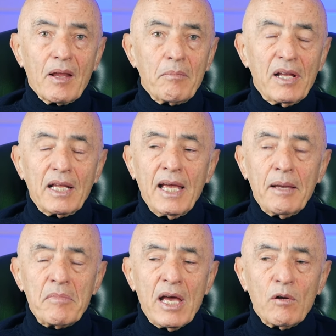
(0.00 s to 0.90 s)

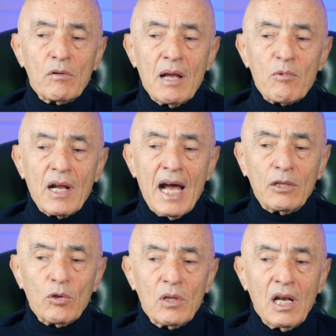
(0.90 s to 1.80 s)
perché mi ero
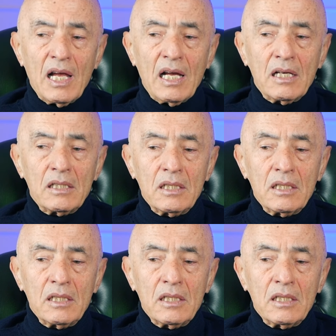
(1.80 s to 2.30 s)
innamorato della,